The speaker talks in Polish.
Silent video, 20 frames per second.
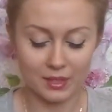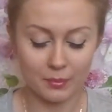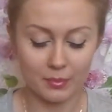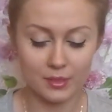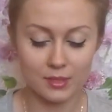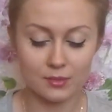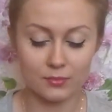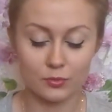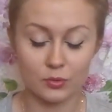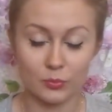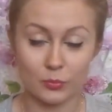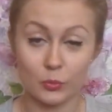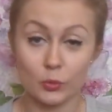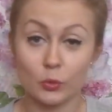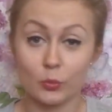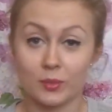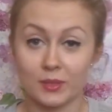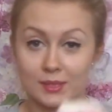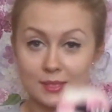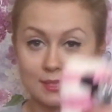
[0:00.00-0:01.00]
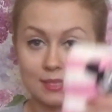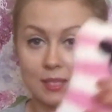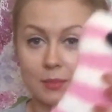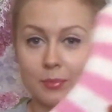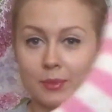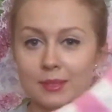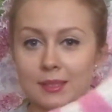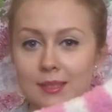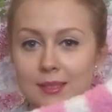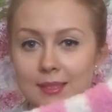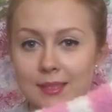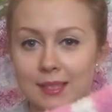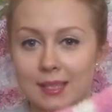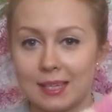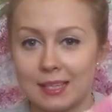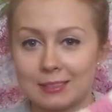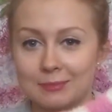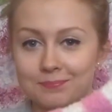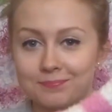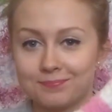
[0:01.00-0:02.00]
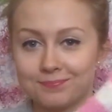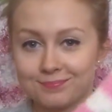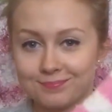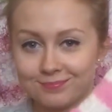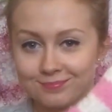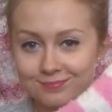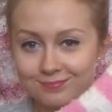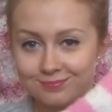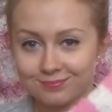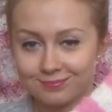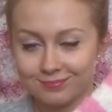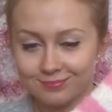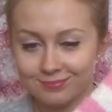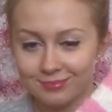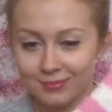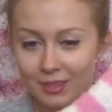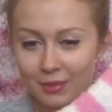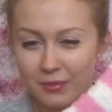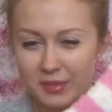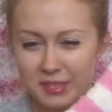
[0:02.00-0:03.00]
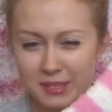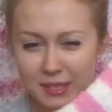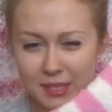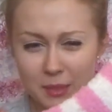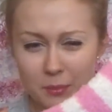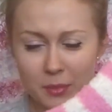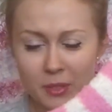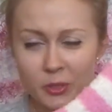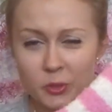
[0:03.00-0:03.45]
Ja bardzo w domu lubię te skarpetki takie Wiesz, takie